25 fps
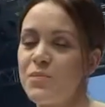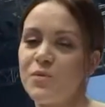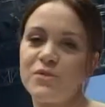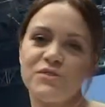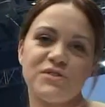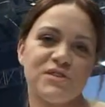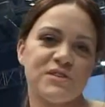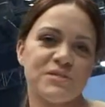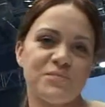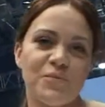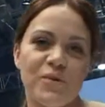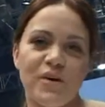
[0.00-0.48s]

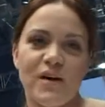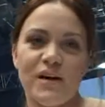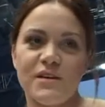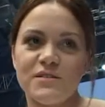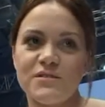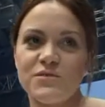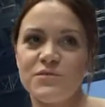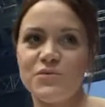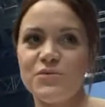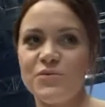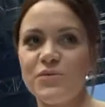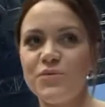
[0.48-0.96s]
podczas
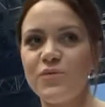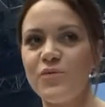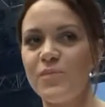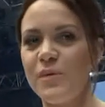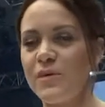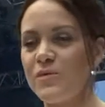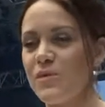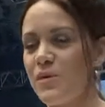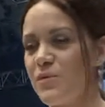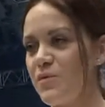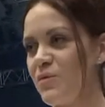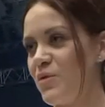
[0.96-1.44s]
pokazu
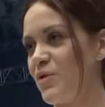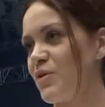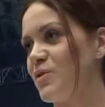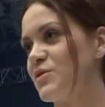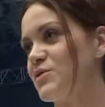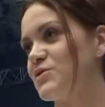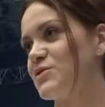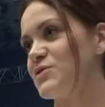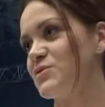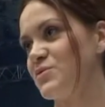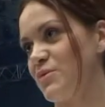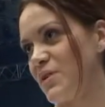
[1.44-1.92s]
wpadła mi w oko
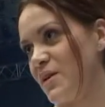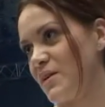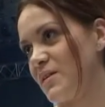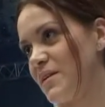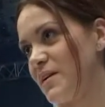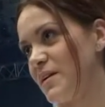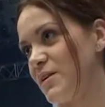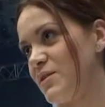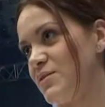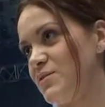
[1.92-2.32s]
też sukienka